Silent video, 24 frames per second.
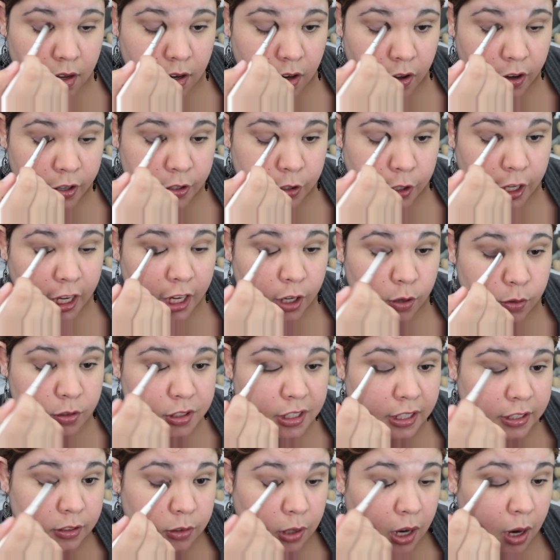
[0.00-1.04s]
Los estoy
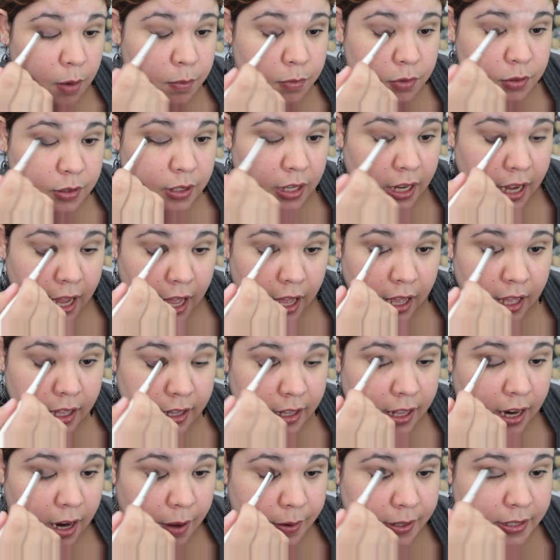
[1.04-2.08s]
escuchando la música
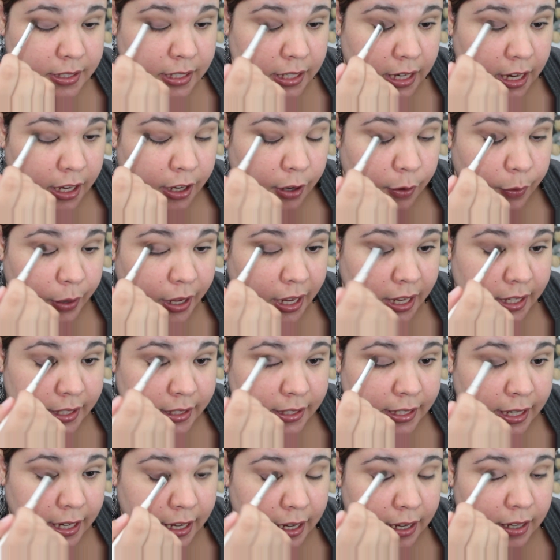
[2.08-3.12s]
de la vecina que hoy
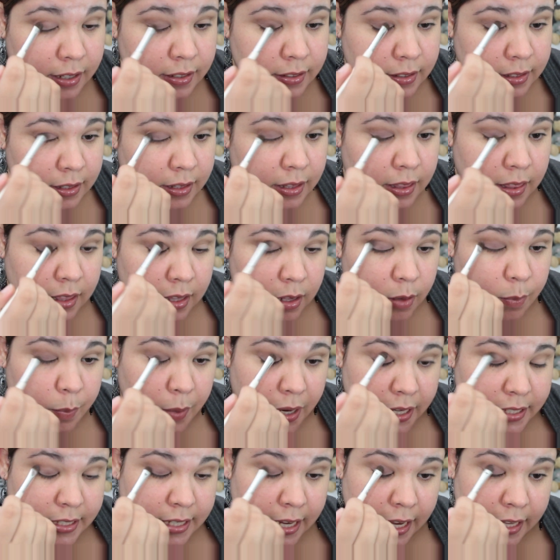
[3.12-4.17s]
está,
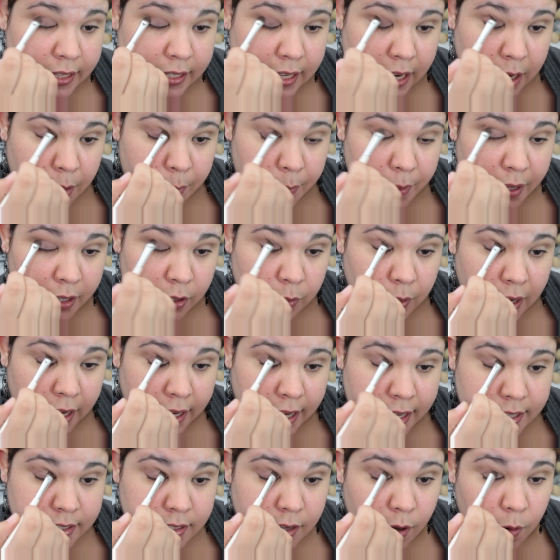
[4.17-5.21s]
parece que está limpiando la
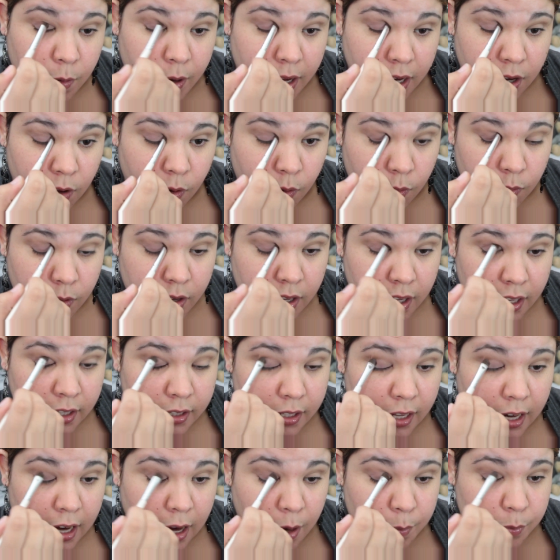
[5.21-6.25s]
casa o algo y
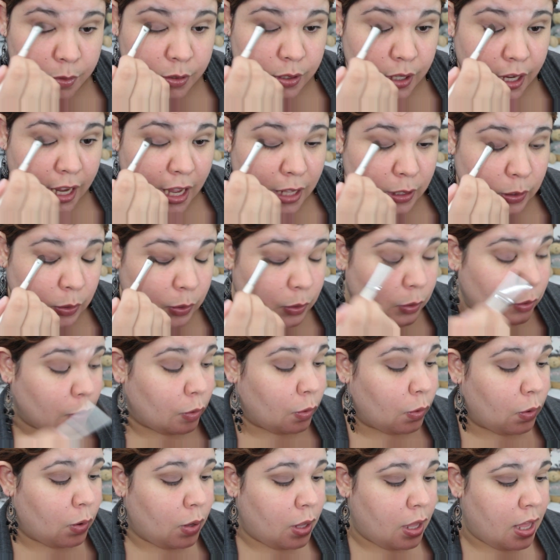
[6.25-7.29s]
tiene la música
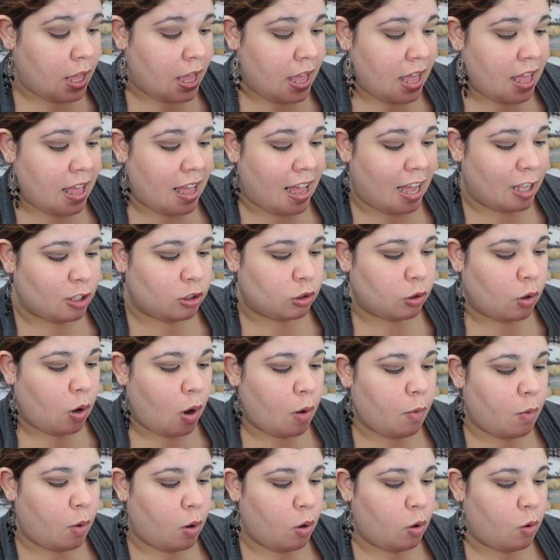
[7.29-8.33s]
todo, a
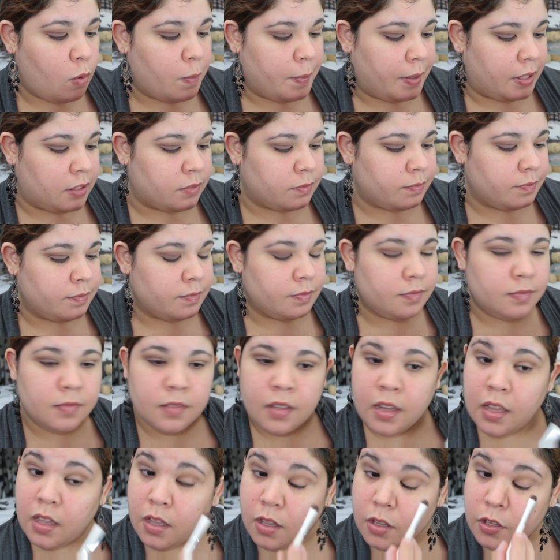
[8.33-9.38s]
todo volumen.
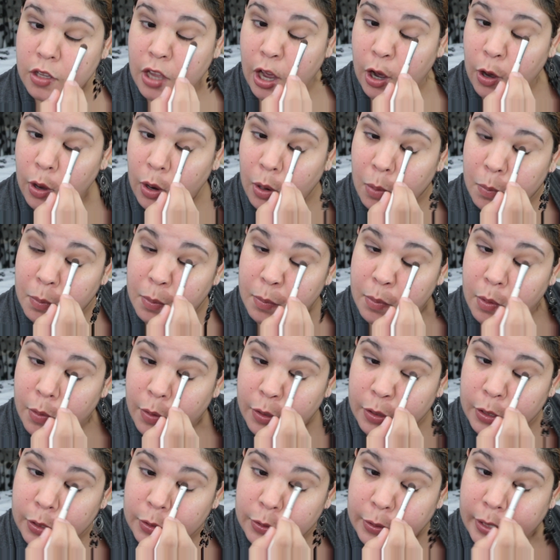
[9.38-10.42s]
Yo hago lo mismo
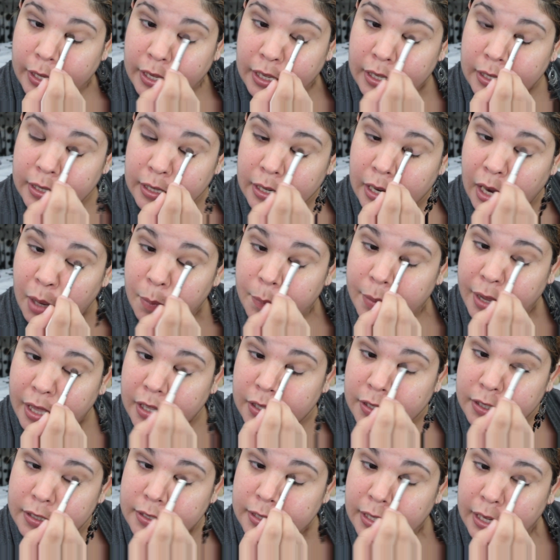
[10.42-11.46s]
cuando estoy
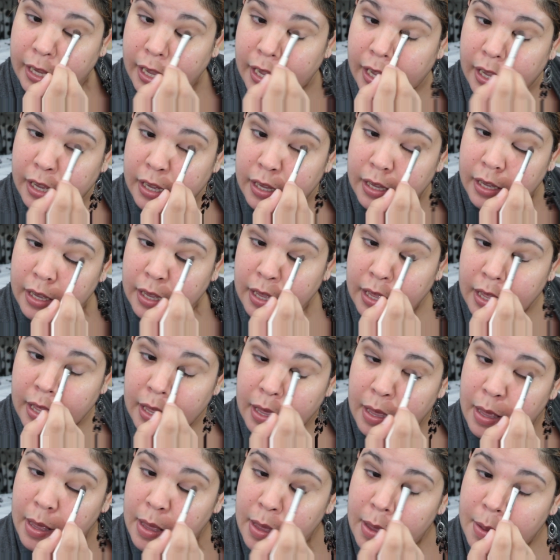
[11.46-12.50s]
limpiando, así que
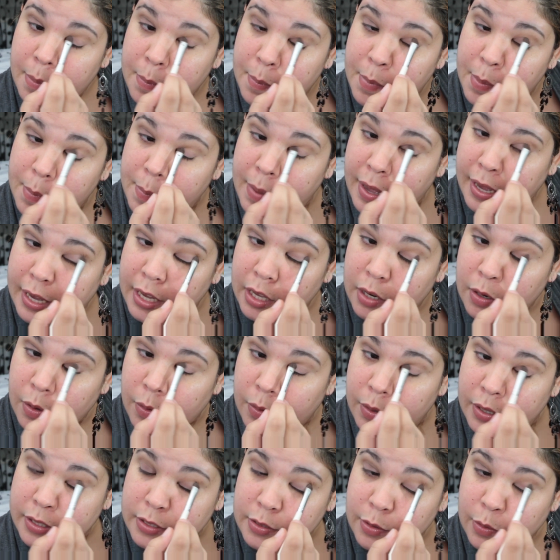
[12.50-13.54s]
me
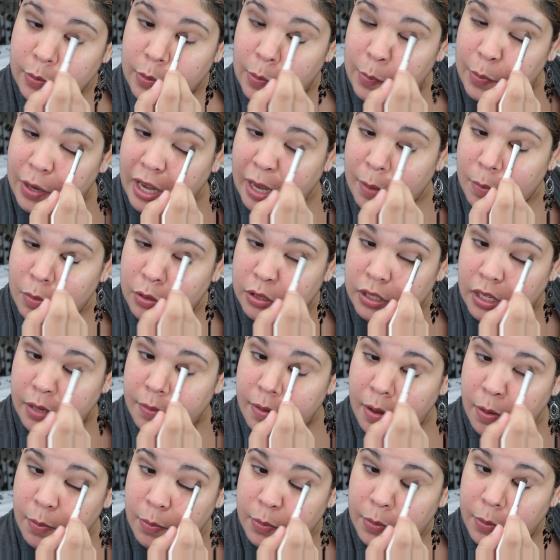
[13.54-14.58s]
imagino eso como que
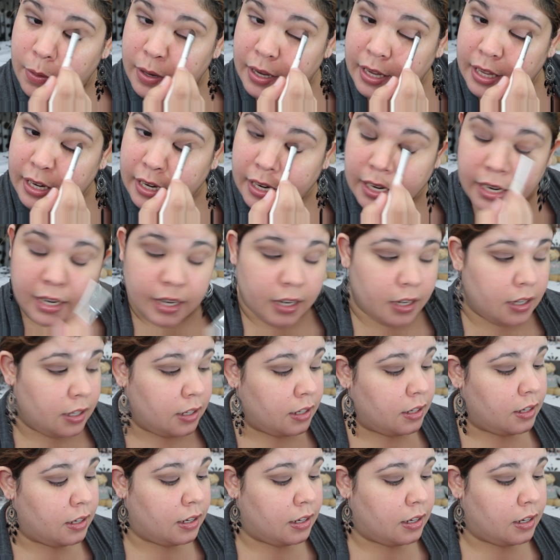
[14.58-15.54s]
motiva a uno a querer